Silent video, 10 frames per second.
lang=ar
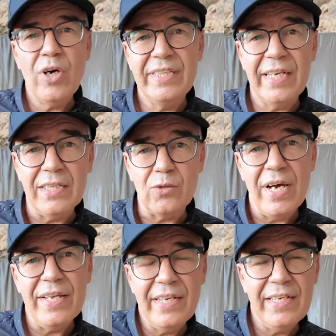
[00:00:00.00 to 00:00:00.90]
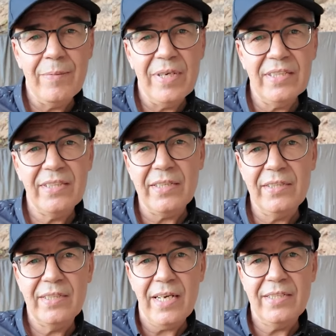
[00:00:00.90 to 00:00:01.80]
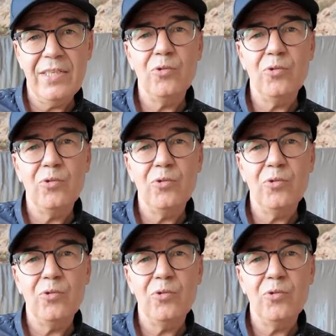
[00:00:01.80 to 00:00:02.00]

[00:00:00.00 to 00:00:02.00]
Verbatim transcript: مهدئات وهذه النباتات تأتي